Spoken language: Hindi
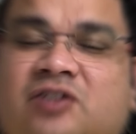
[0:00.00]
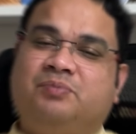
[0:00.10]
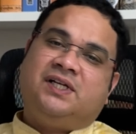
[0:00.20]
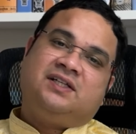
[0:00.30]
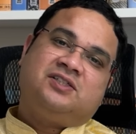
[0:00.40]
तो
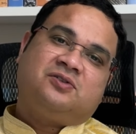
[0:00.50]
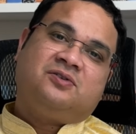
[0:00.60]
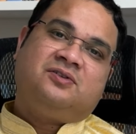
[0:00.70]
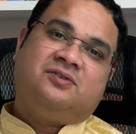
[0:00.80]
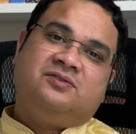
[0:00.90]
प्रिय
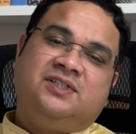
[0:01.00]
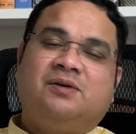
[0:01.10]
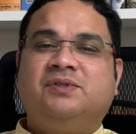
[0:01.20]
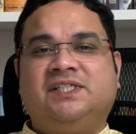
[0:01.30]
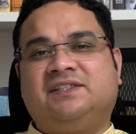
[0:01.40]
दर्शकों यह
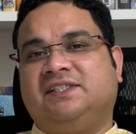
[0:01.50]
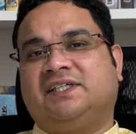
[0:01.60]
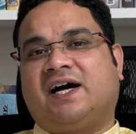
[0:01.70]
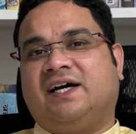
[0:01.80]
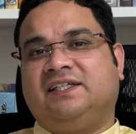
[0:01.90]
विचित्र सी
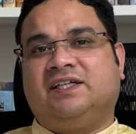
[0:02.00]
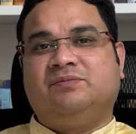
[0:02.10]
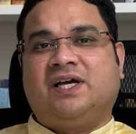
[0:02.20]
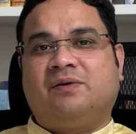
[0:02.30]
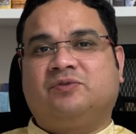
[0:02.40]
कहानी
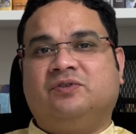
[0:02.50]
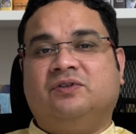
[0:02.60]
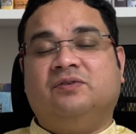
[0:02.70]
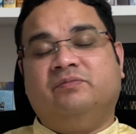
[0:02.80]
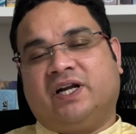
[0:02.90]
हमने आपको
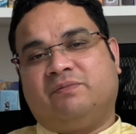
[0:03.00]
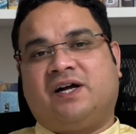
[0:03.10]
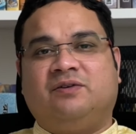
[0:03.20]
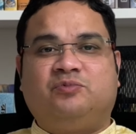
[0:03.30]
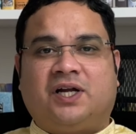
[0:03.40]

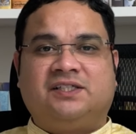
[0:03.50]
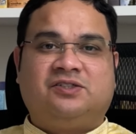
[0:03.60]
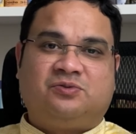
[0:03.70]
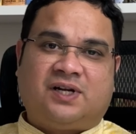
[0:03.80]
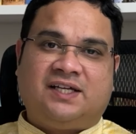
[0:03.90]
ब्रह्मांड पुराण
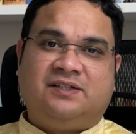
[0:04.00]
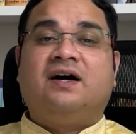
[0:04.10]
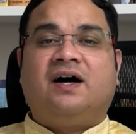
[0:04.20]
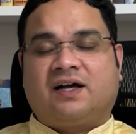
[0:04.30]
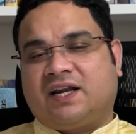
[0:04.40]
से सुनाई
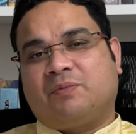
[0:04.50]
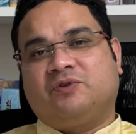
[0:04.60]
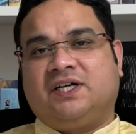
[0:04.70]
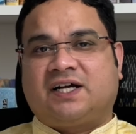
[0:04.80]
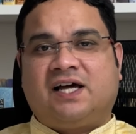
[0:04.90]
अगर
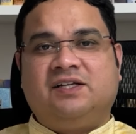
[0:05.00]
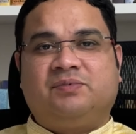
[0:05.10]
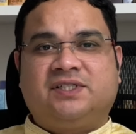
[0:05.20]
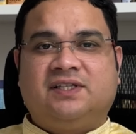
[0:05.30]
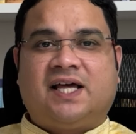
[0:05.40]
आपको यह कहानी
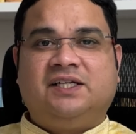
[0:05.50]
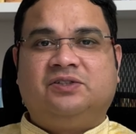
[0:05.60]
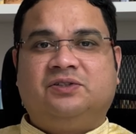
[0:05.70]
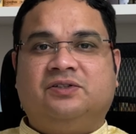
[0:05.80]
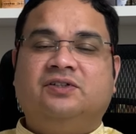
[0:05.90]
पसंद आई
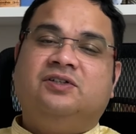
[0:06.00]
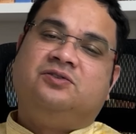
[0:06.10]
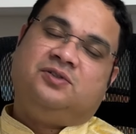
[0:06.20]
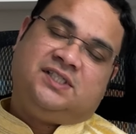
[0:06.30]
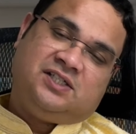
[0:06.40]
हो
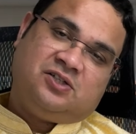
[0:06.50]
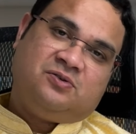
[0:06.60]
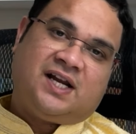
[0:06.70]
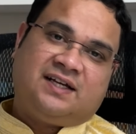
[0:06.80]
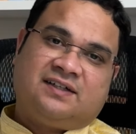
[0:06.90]
तो इसे
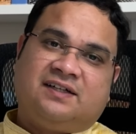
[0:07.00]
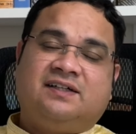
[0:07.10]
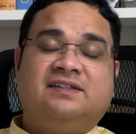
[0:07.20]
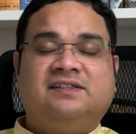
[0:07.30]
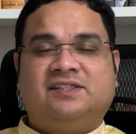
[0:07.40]
ज़रूर लाइक
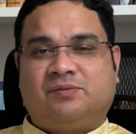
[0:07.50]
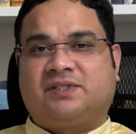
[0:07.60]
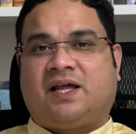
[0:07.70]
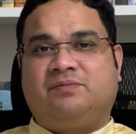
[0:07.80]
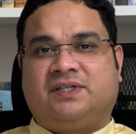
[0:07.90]
करें
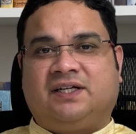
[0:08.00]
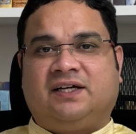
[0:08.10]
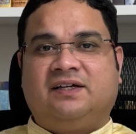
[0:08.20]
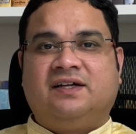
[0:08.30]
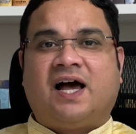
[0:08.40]
सब्सक्राइब करें
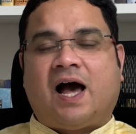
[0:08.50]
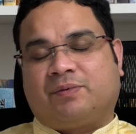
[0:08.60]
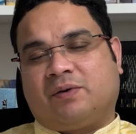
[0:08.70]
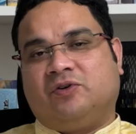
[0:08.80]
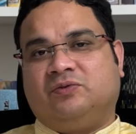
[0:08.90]

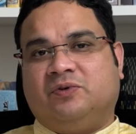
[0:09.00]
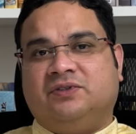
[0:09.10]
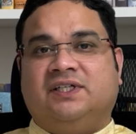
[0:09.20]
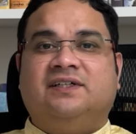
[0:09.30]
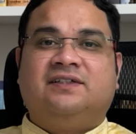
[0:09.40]
आपका बहुत
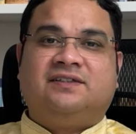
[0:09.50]
बहुत